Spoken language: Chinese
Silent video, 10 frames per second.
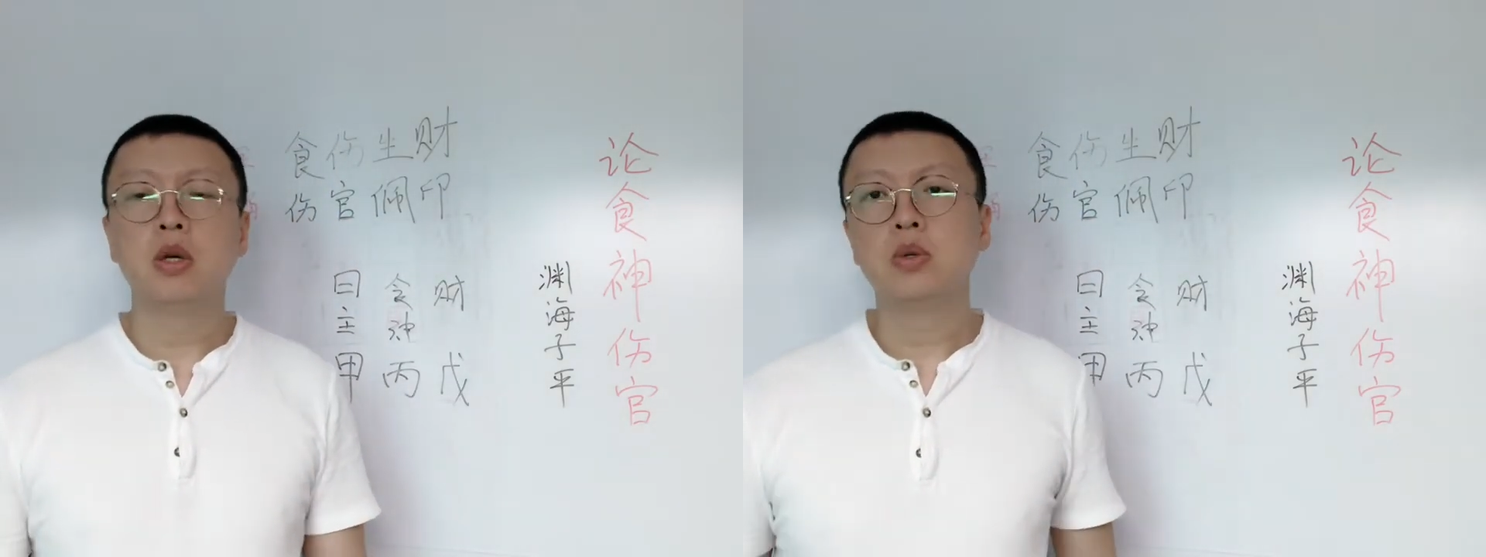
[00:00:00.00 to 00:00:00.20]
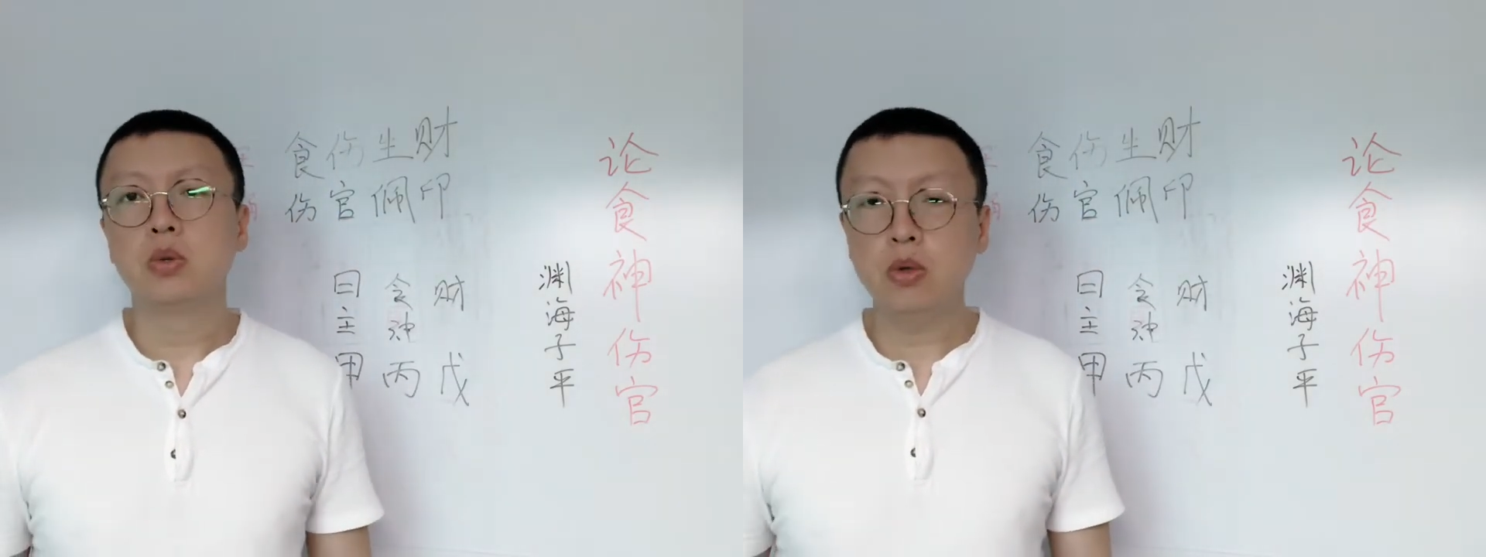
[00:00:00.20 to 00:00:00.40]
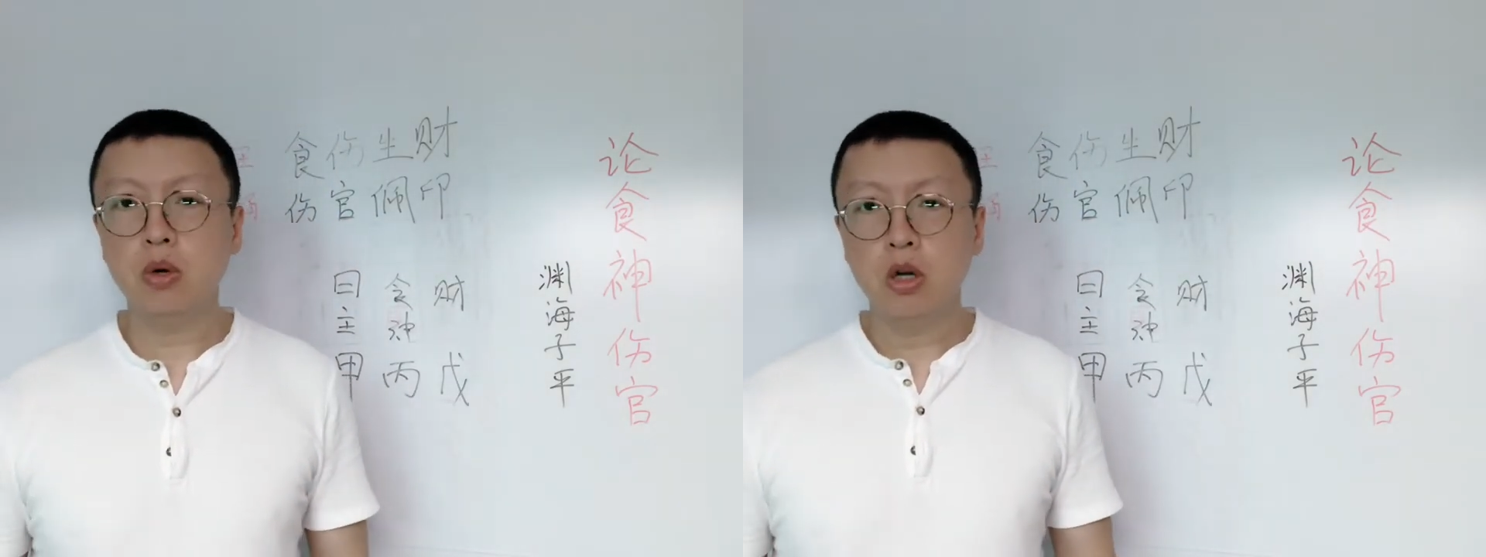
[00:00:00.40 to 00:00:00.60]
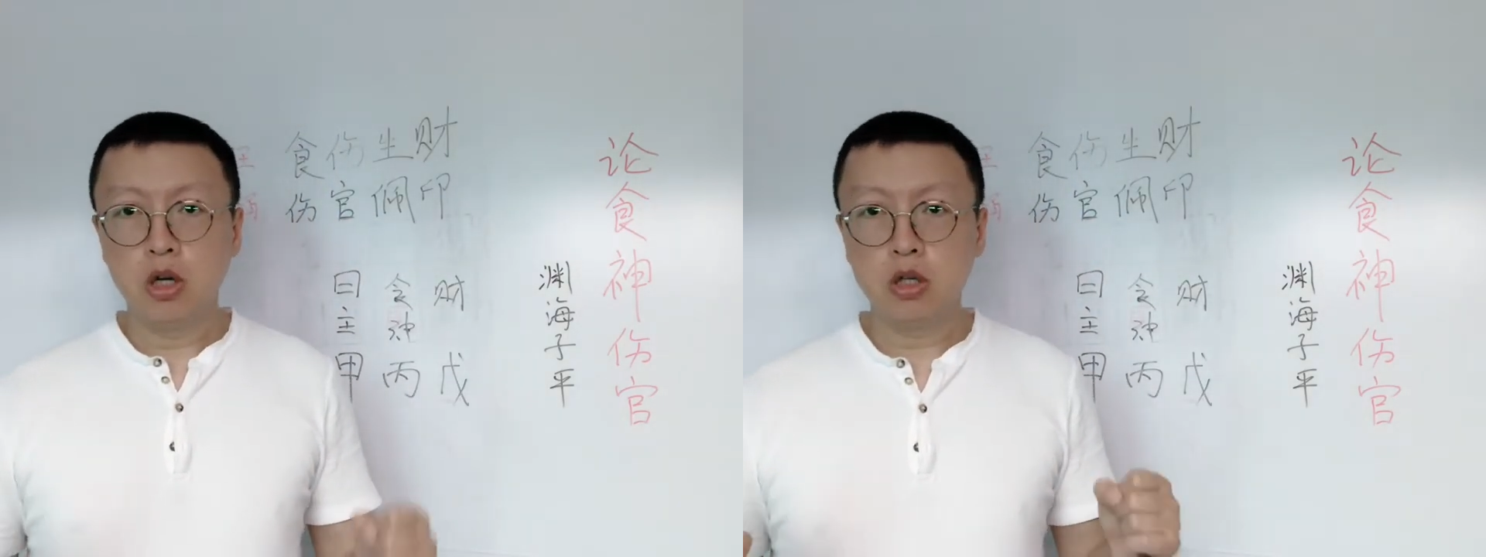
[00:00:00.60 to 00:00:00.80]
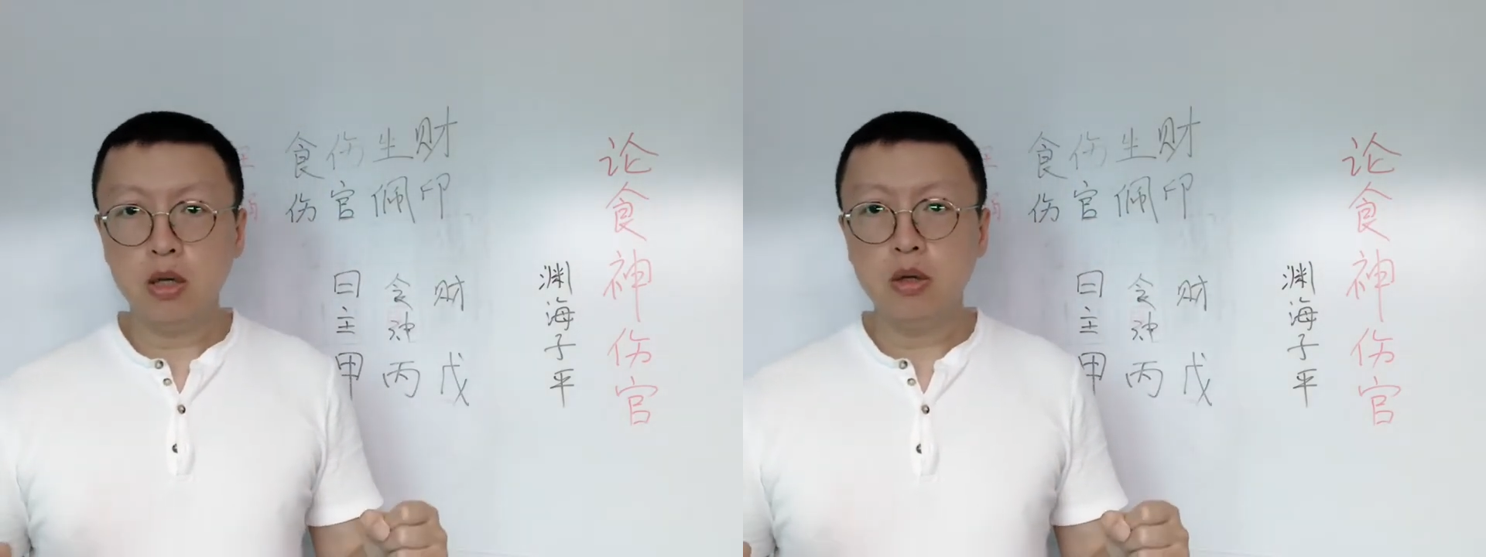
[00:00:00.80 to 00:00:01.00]
所以就说，时
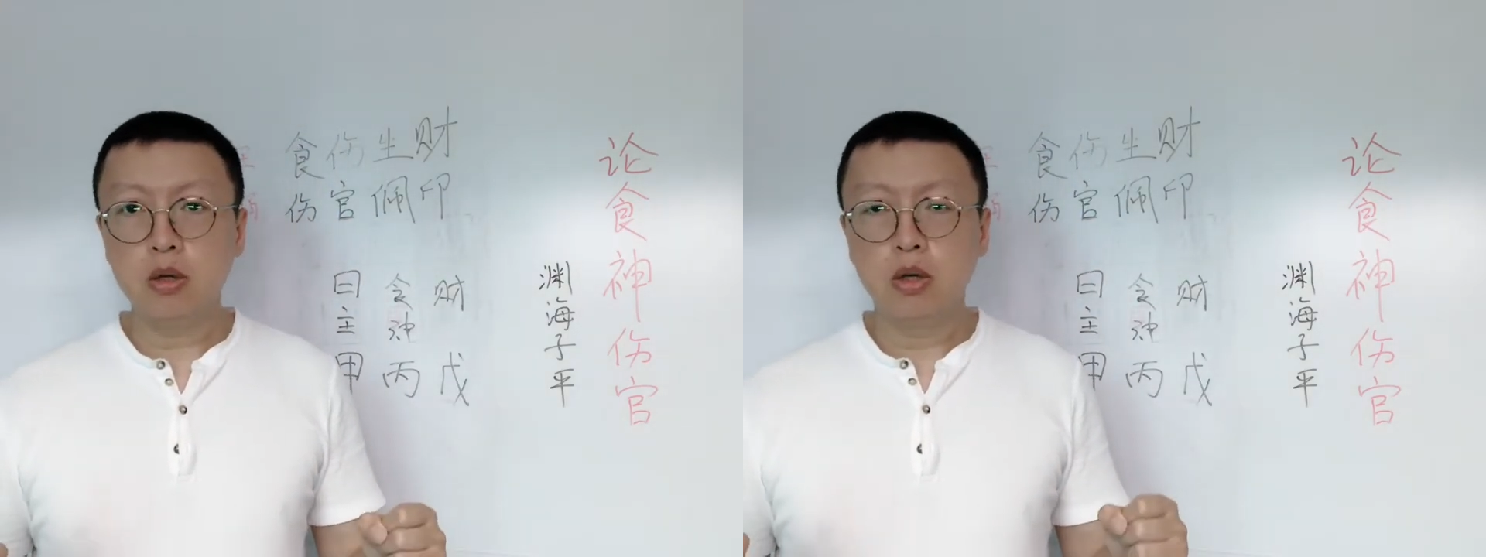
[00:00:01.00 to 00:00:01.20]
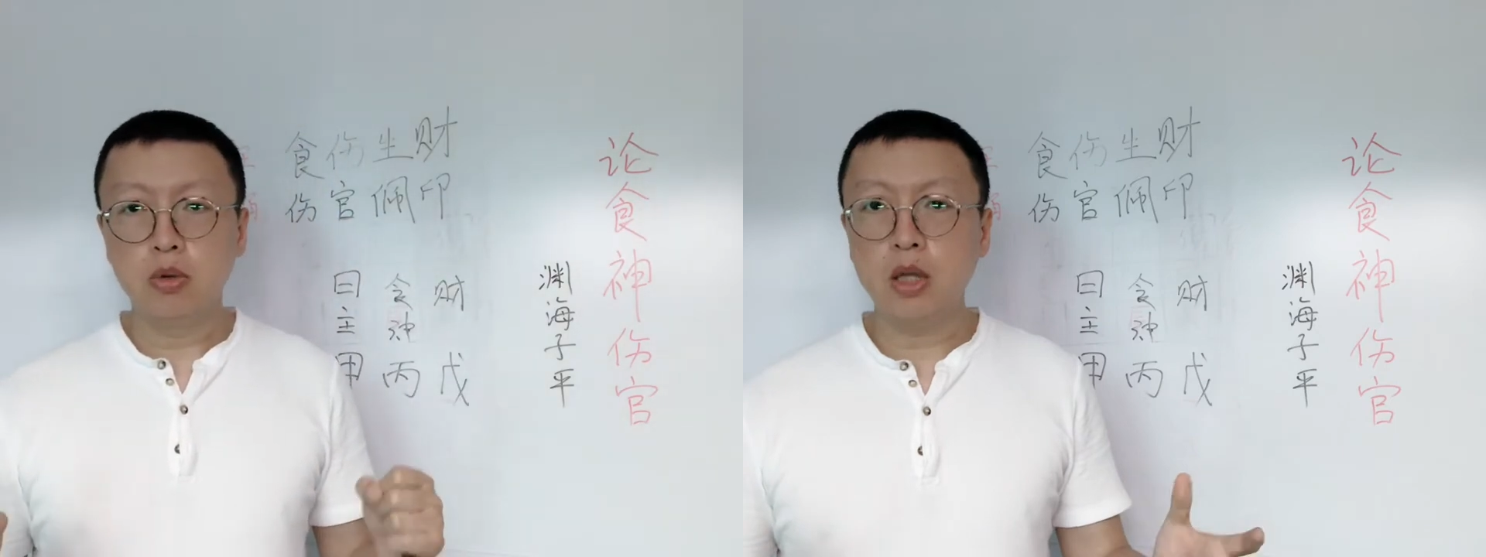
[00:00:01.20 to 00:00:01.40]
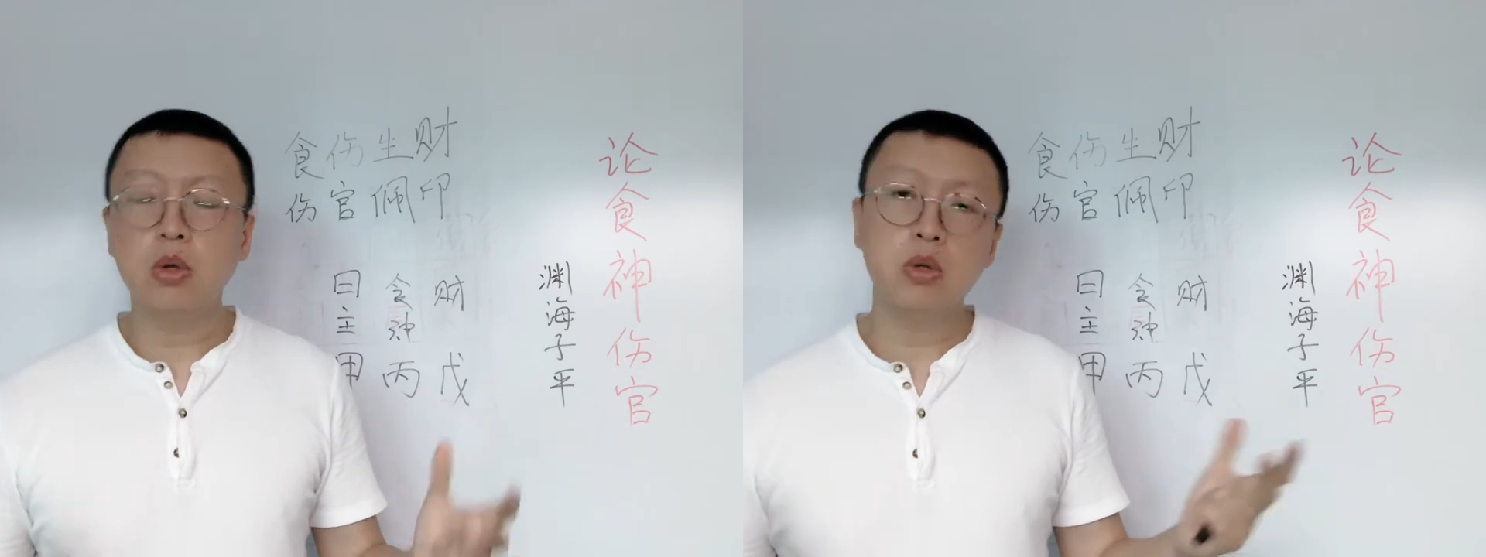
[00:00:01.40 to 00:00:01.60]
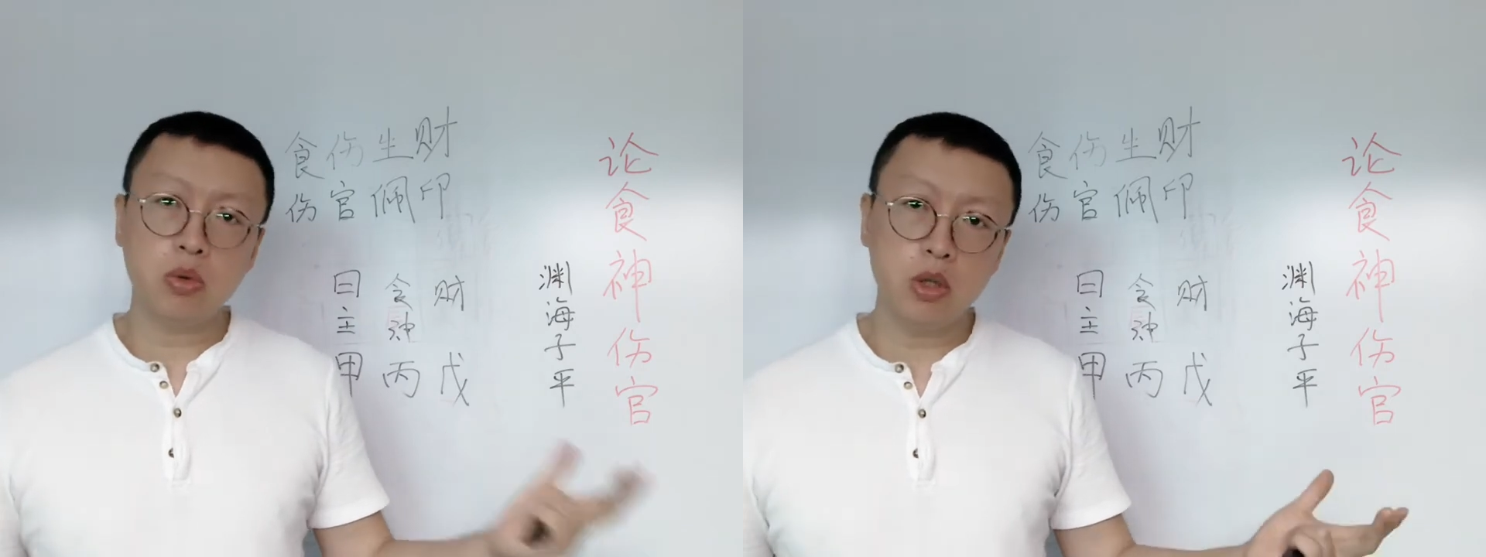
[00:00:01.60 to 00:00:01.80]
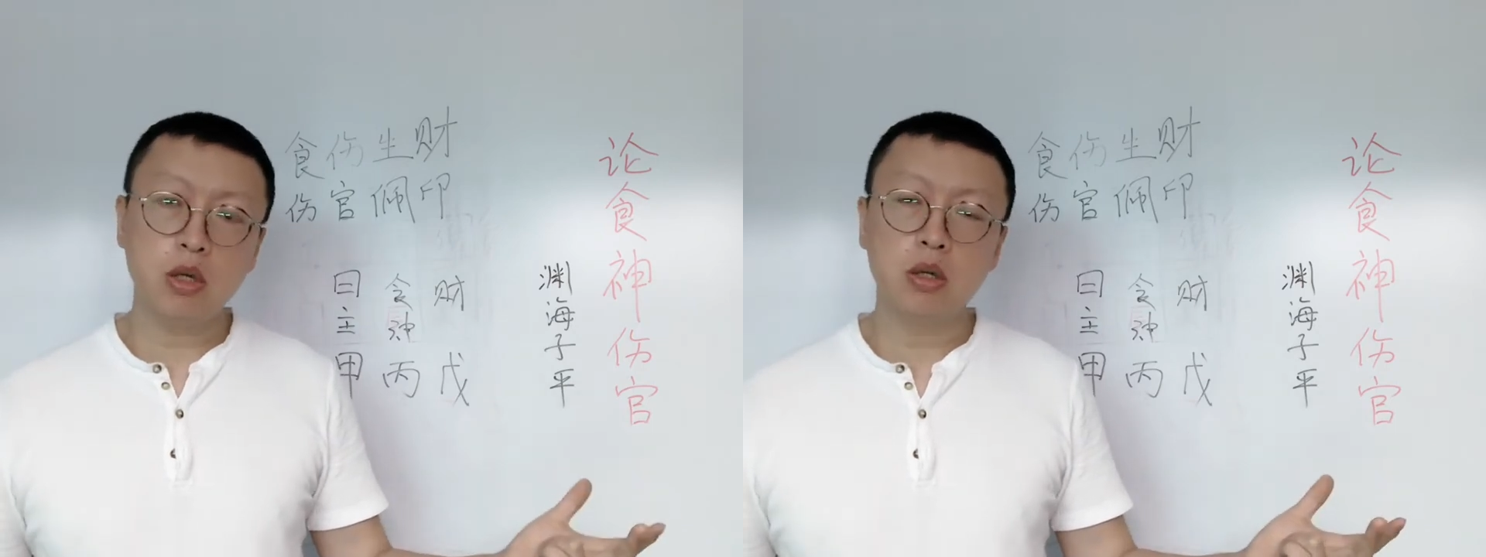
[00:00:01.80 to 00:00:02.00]
商有财的时候他
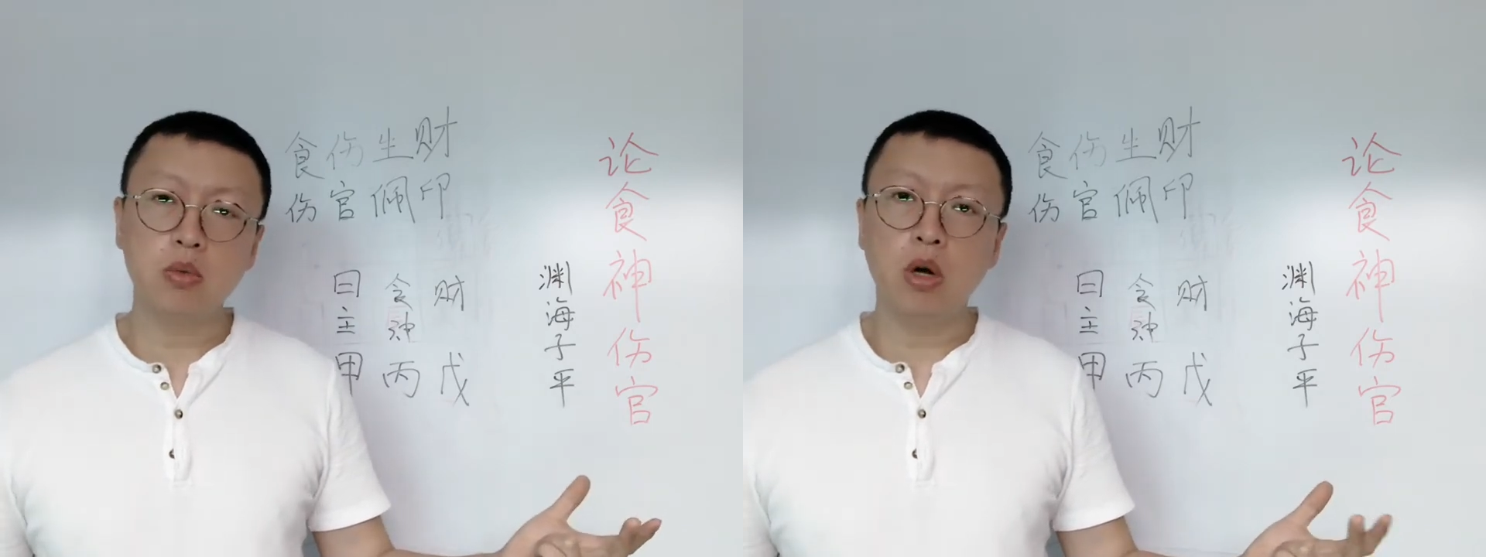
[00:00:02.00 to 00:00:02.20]
赚钱更多啊。